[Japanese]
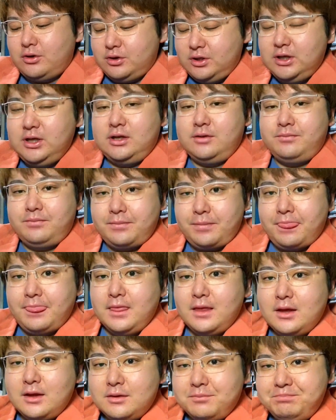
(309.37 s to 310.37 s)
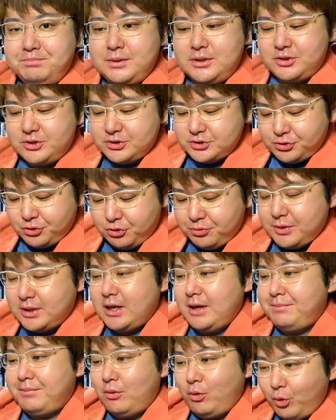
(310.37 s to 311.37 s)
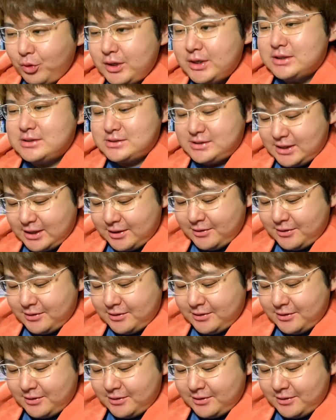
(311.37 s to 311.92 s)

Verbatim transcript: に、ビッグソフビがやっぱ多いですね。